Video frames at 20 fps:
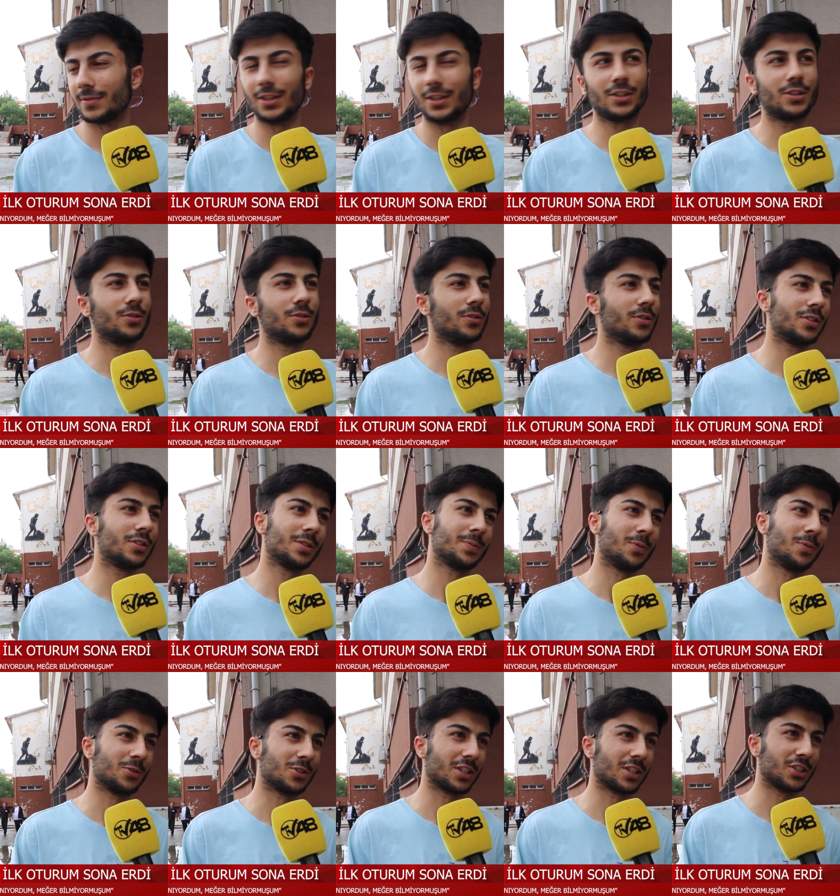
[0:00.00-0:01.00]
İTÜ, İTÜ
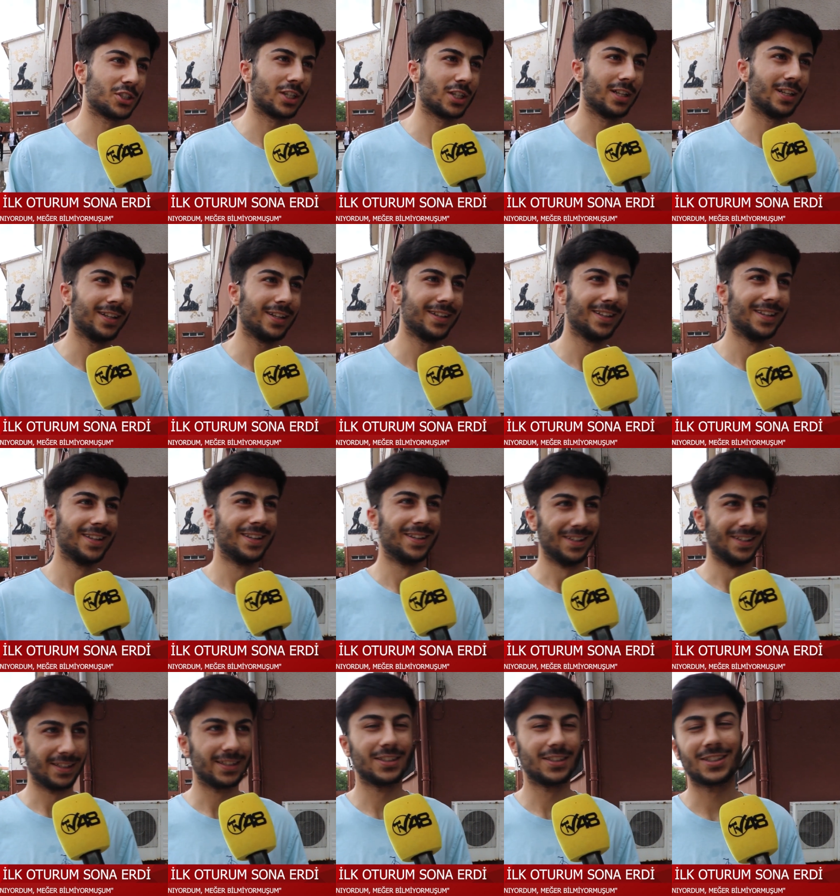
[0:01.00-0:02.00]
tıp olacak inşallah.
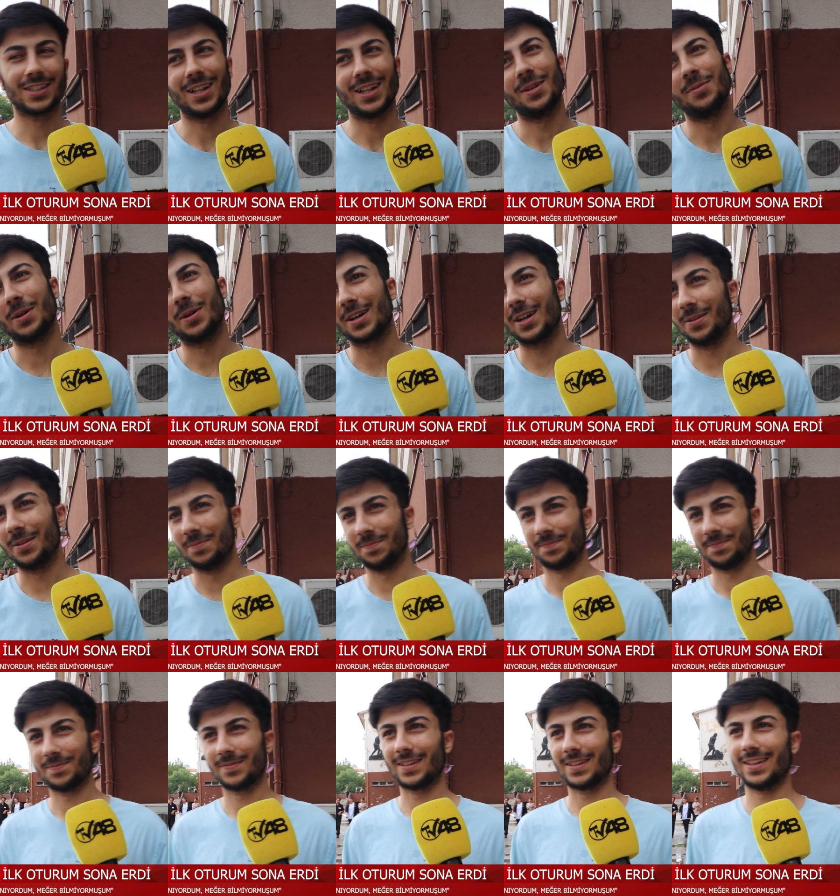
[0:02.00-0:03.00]
İnşallah bakalım.
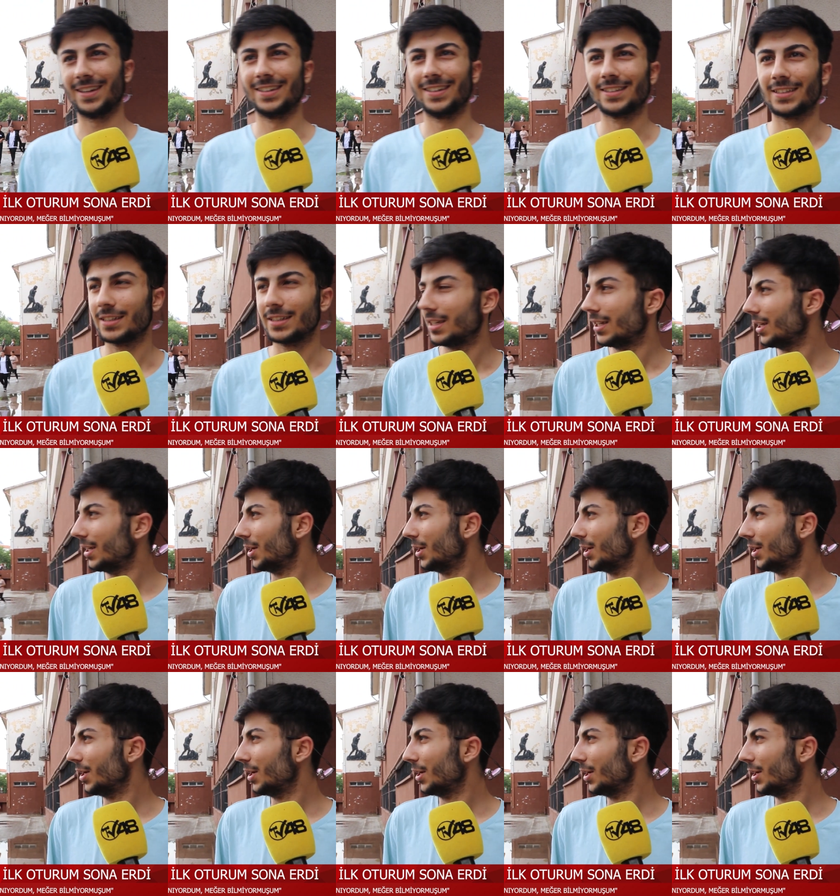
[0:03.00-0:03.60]
Hayırlısı.